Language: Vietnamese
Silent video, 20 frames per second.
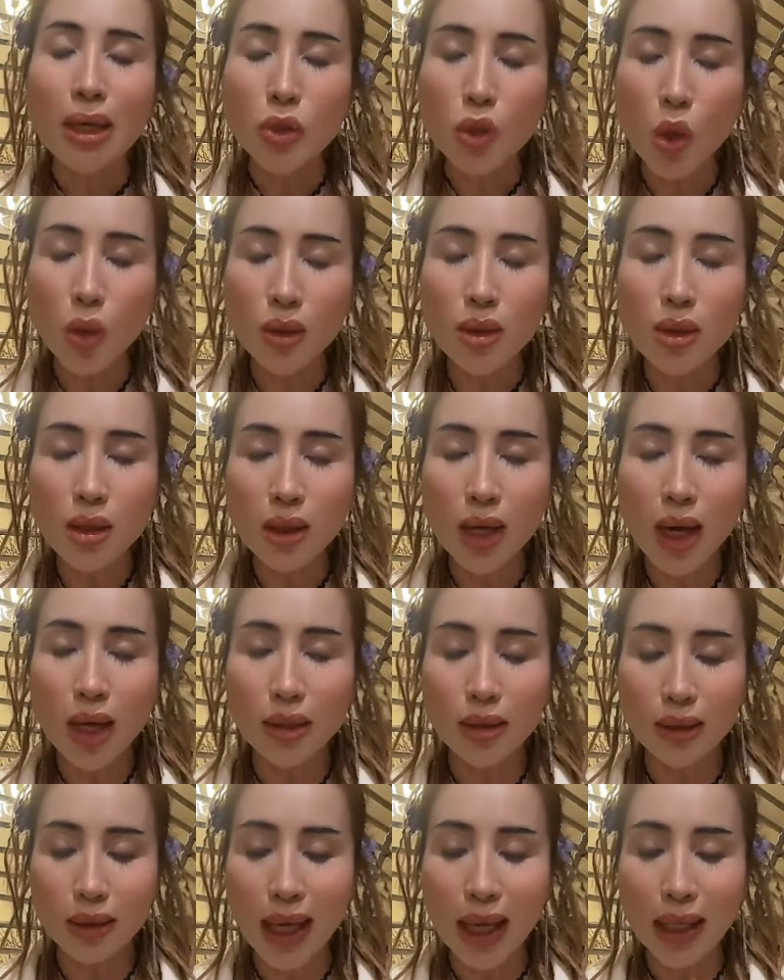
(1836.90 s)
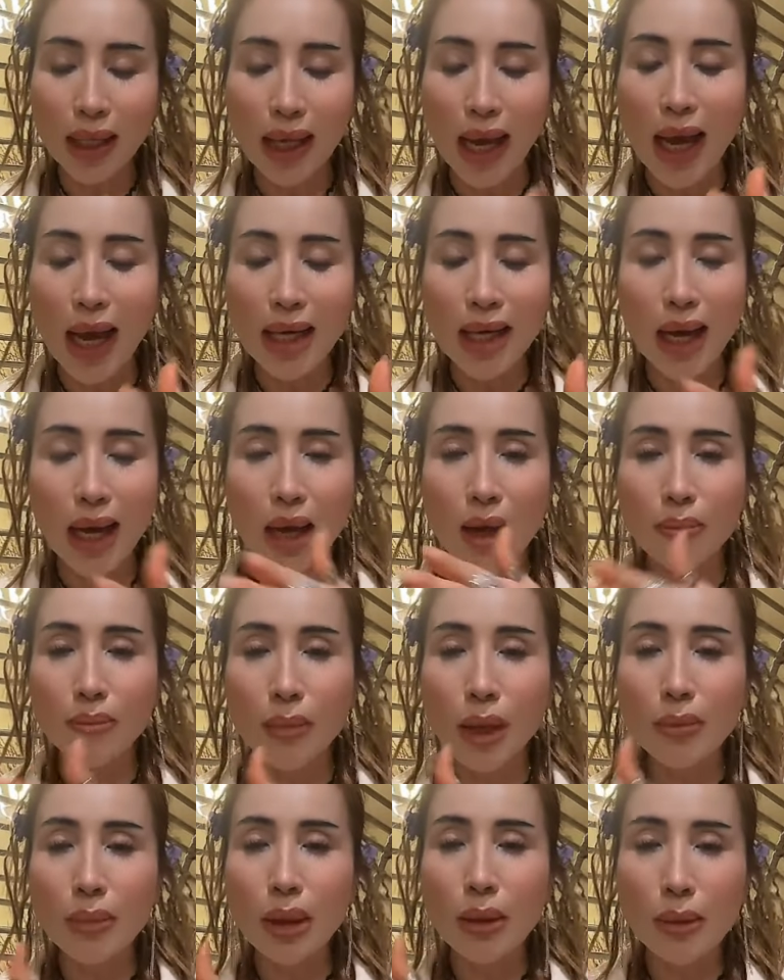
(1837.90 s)
bắt xông nước lên cắt cá ra
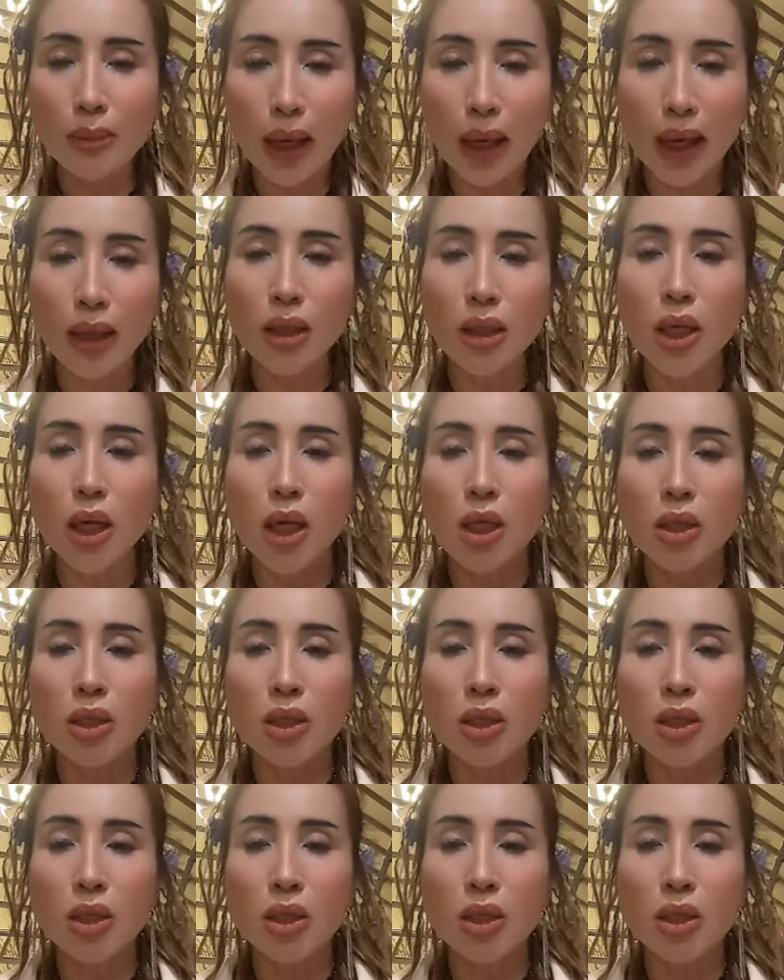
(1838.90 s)
miếng miếng miếng miếng